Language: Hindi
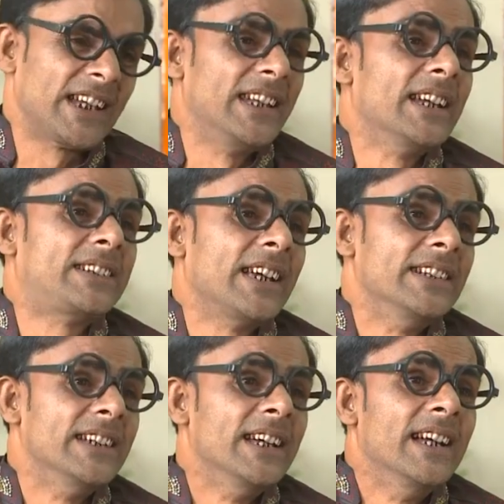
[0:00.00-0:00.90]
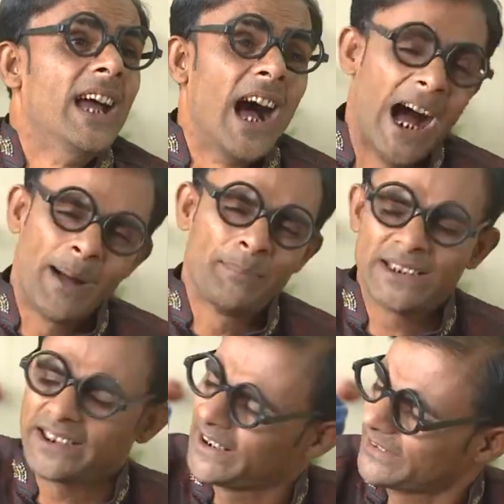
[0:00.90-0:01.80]
चलना चाहिए आप
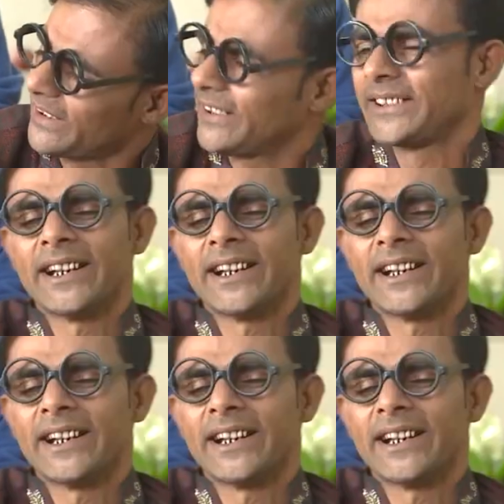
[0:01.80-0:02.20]
बस इलेक्शन की